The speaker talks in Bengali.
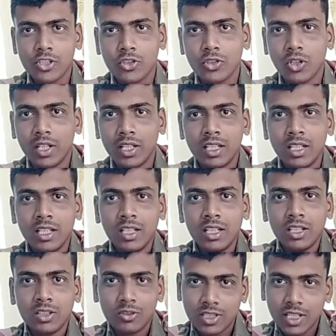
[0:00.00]
কিছুই হয়
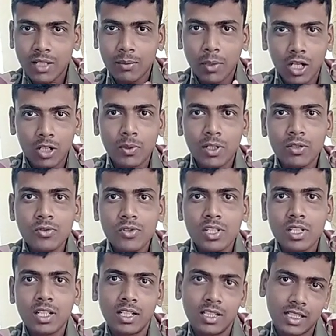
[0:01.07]
তো যারা ভালো মানুষ
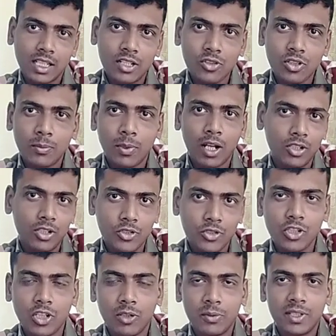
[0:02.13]
তাদের সঙ্গে ভালো
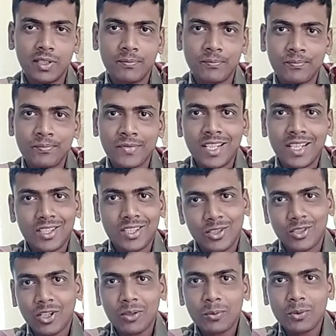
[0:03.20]
কিছুই হবে তো
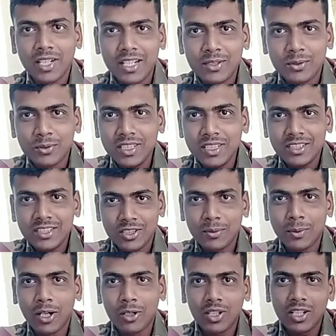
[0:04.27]
গল্পটা এইটুকুই যদি
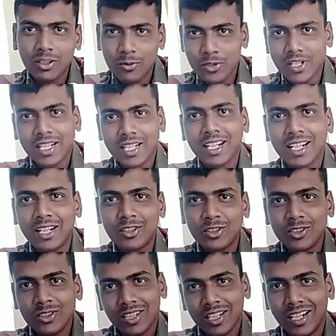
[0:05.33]
ভালো লাগে অবশ্যই একটা লাইক
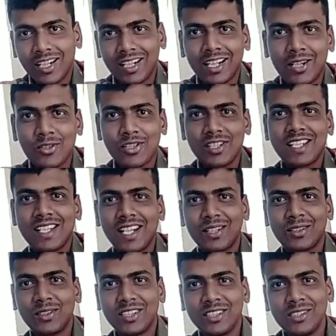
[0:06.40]
করো আর কারোর সাথে
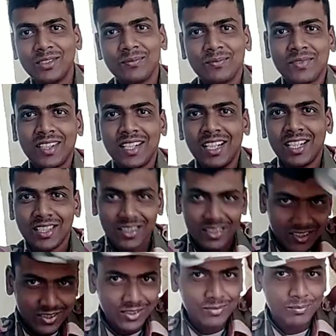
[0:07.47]
শেয়ার করে দিও
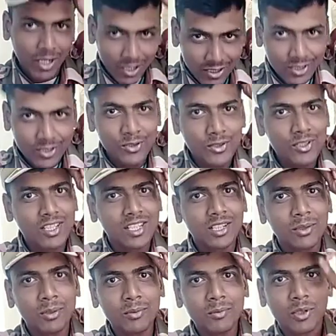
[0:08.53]
ভালো থেকো সুস্থ
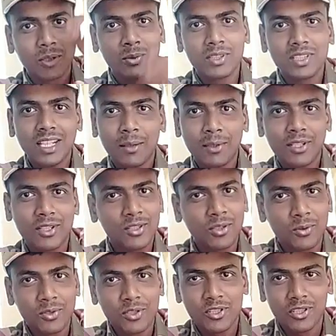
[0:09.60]
থেকো এবং পরবর্তী আপডেটের
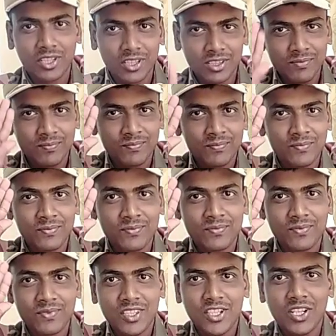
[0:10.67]
জন্য অবশ্যই যোগ
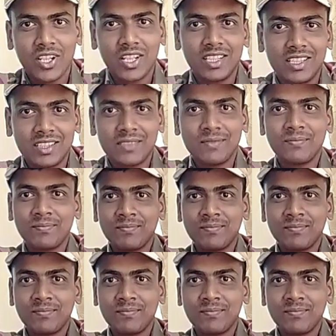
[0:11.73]
রেখো